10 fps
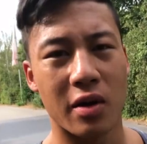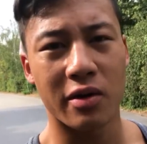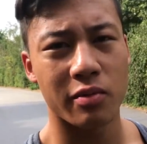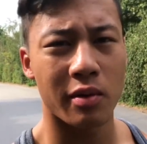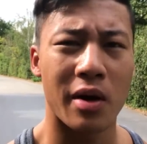Ich
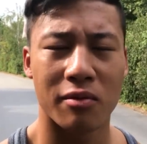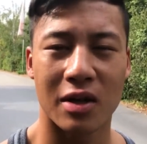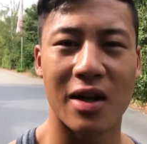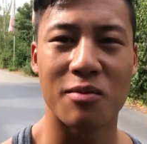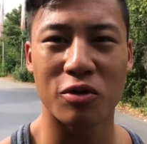habe bei meinem
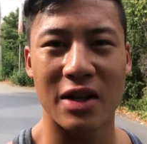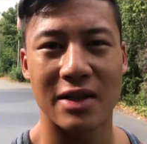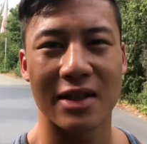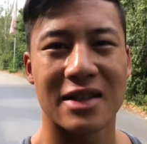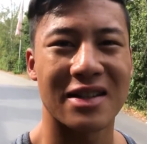kleinen Bruder
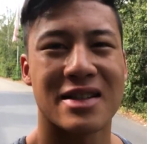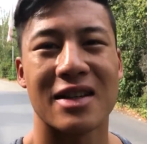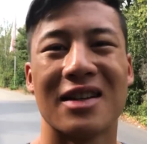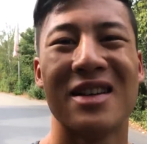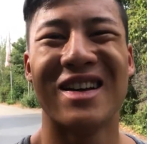gesehen, dass
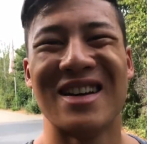der